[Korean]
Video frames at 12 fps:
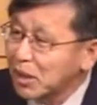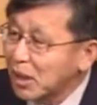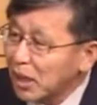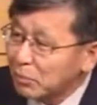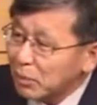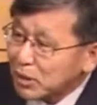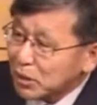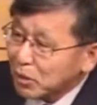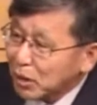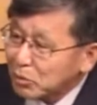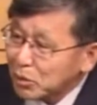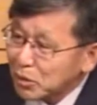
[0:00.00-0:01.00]
아마 그거
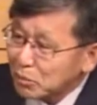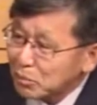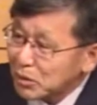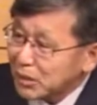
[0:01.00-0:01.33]
갖고 여러분들